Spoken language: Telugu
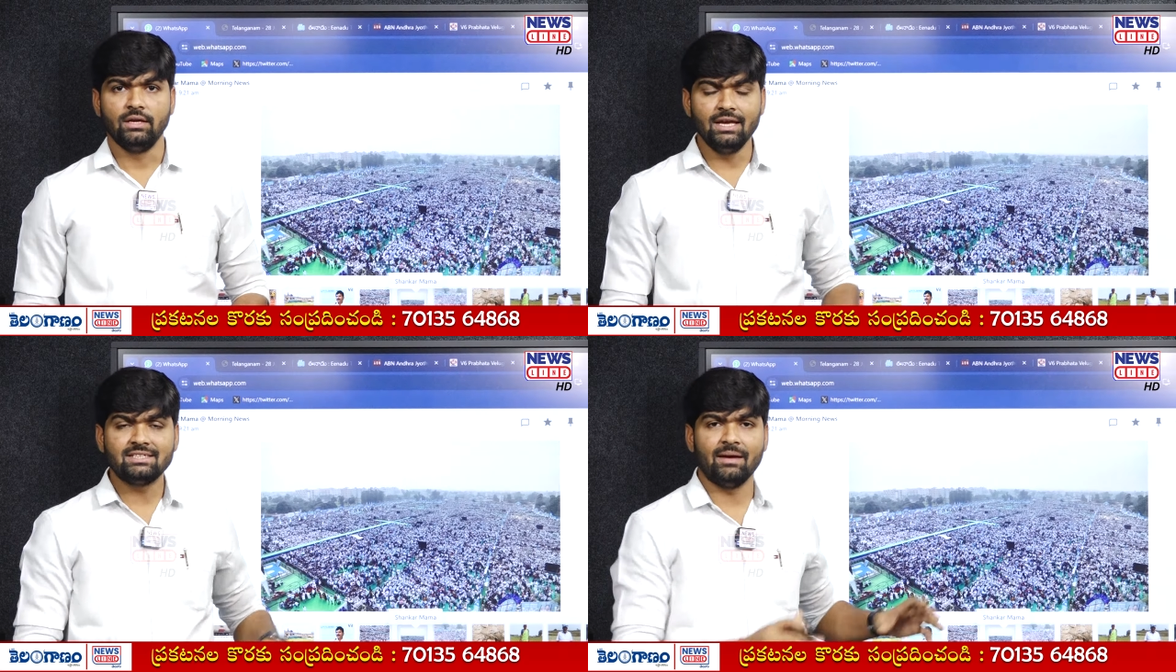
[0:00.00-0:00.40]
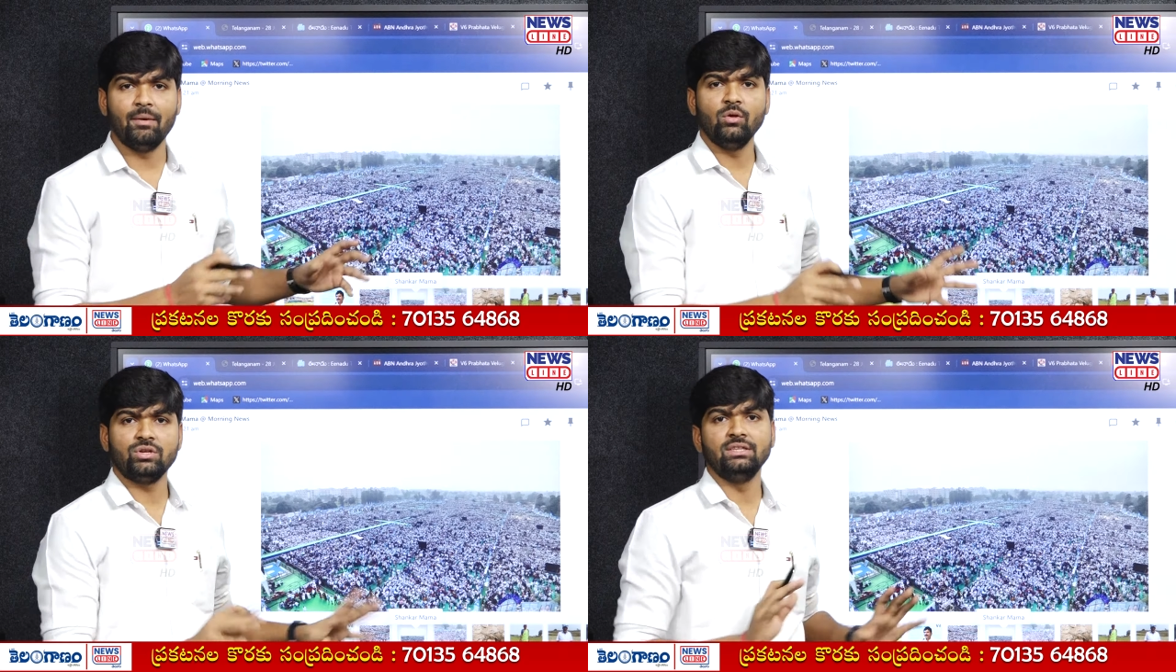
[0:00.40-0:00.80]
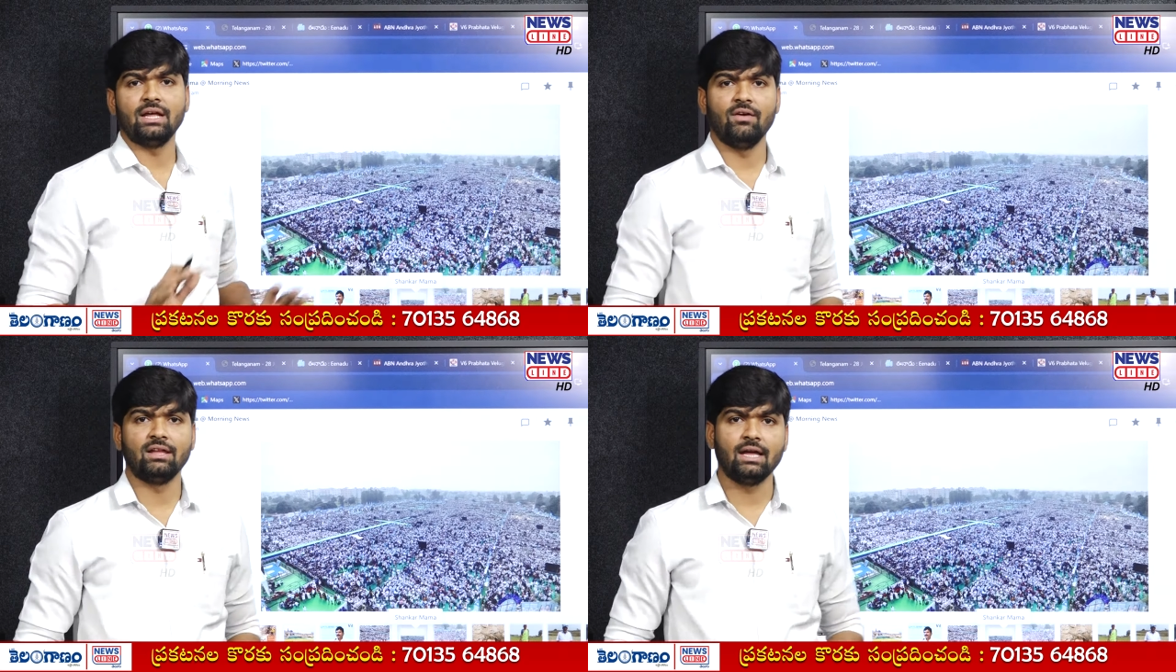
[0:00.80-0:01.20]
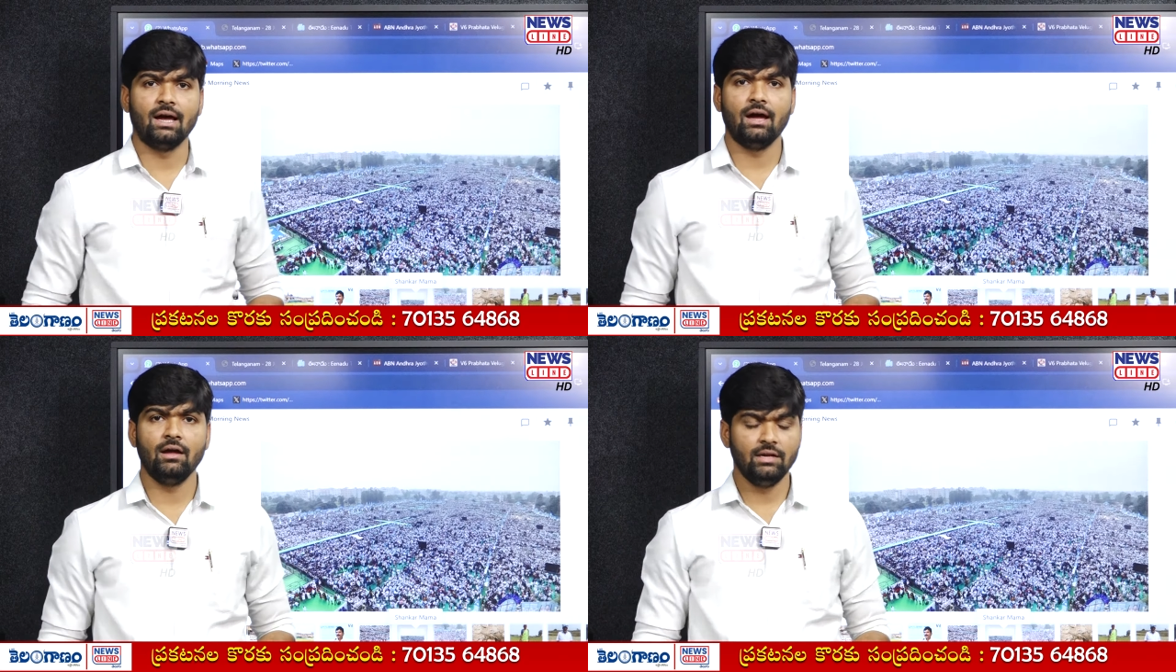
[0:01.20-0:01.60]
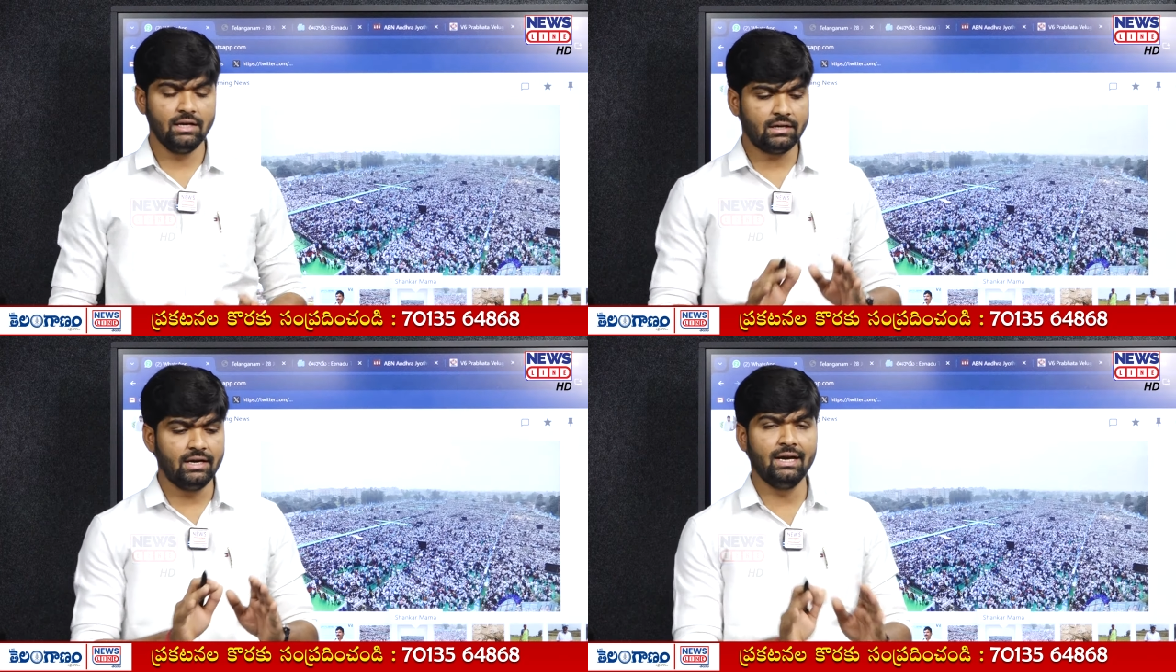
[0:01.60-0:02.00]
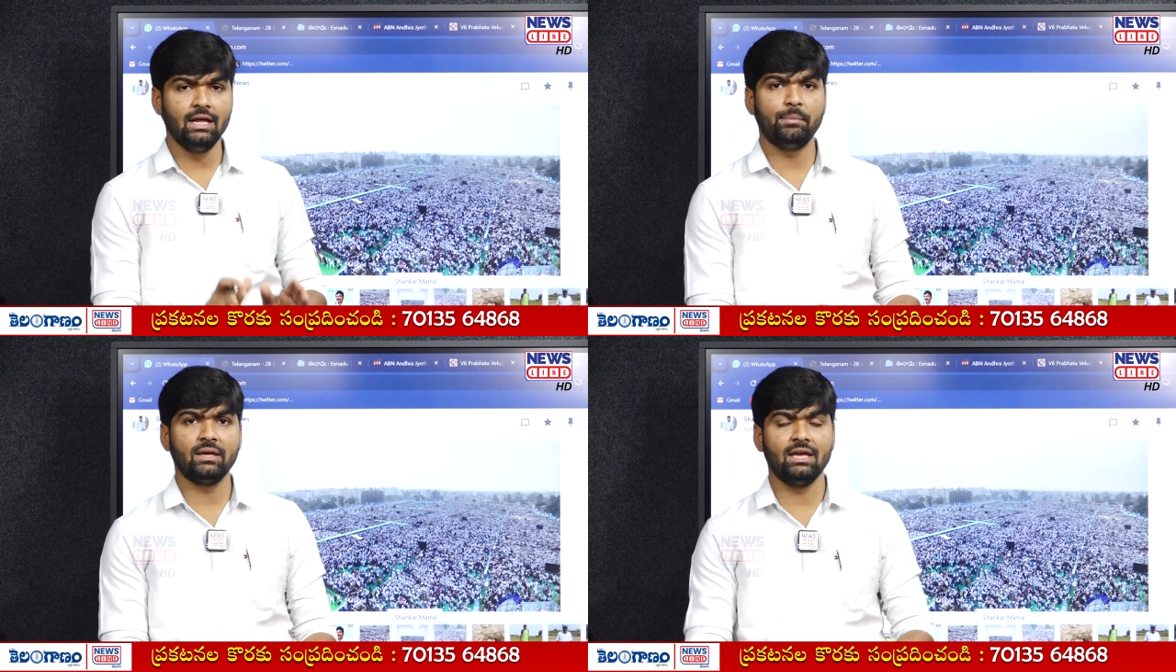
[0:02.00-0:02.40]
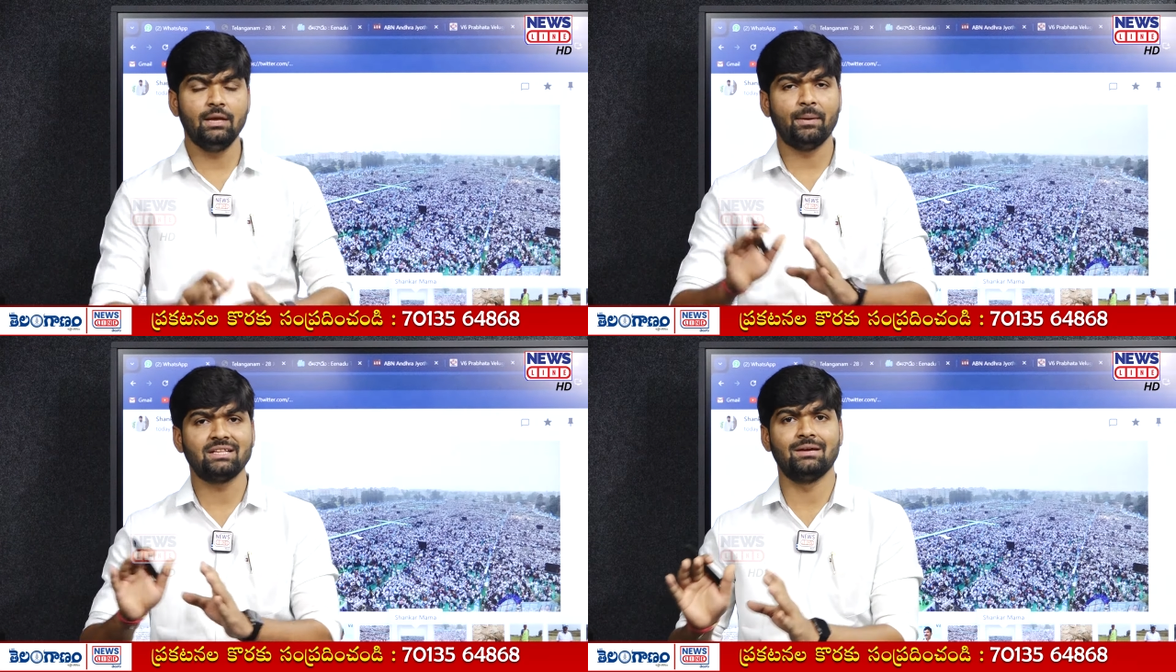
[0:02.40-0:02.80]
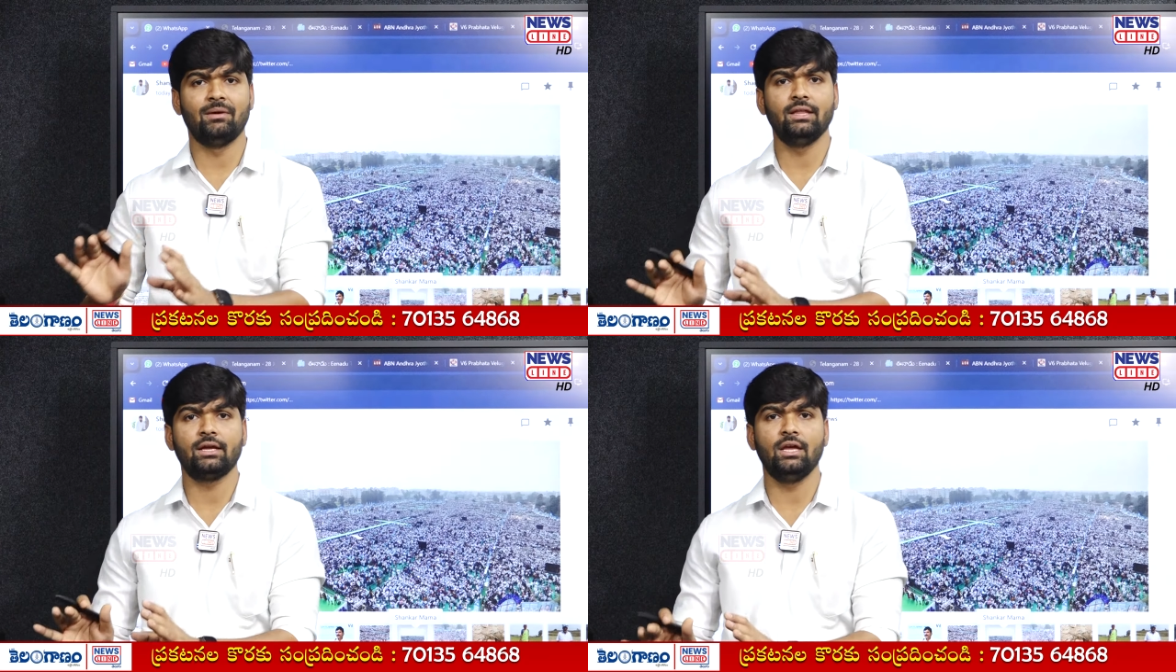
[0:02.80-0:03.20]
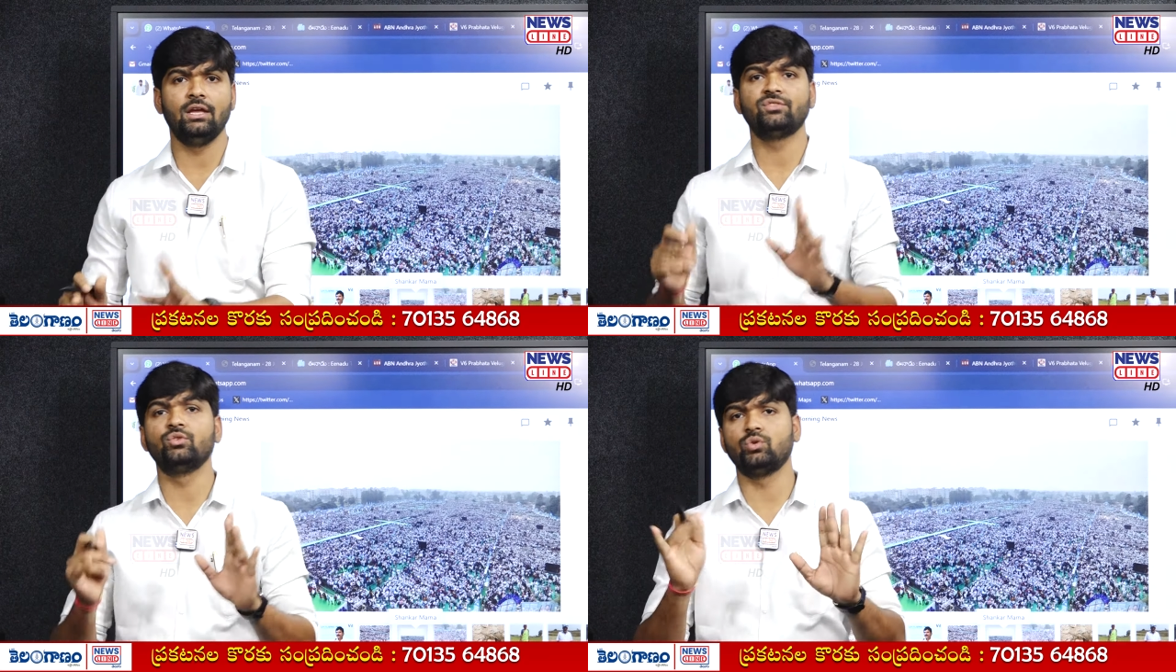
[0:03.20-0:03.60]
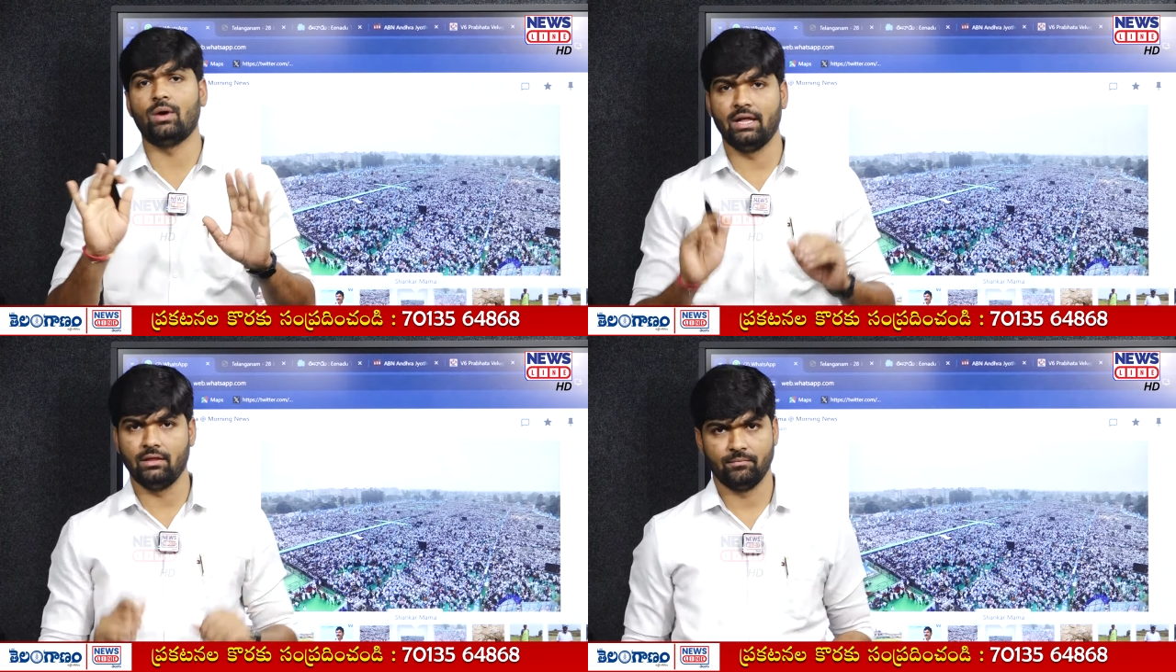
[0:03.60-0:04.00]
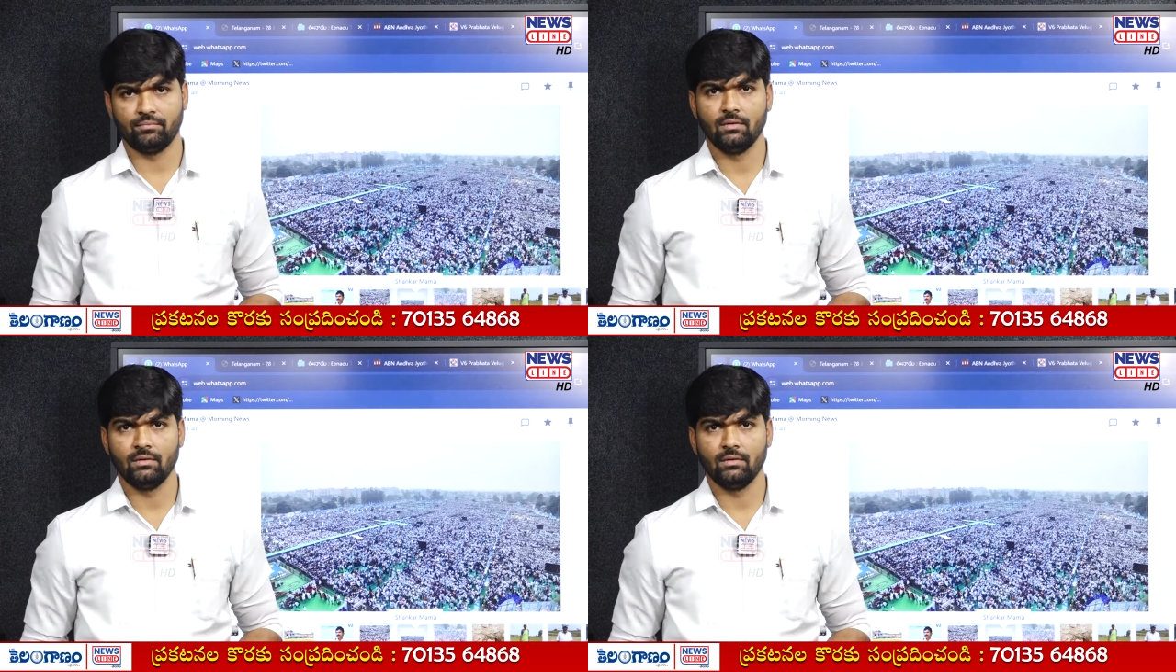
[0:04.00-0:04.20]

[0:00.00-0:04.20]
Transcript: ఈ సభ చూసిన తర్వాత ఈ టీడీపీకి ఈ పచ్చమందకి సుస్సు పడ్డది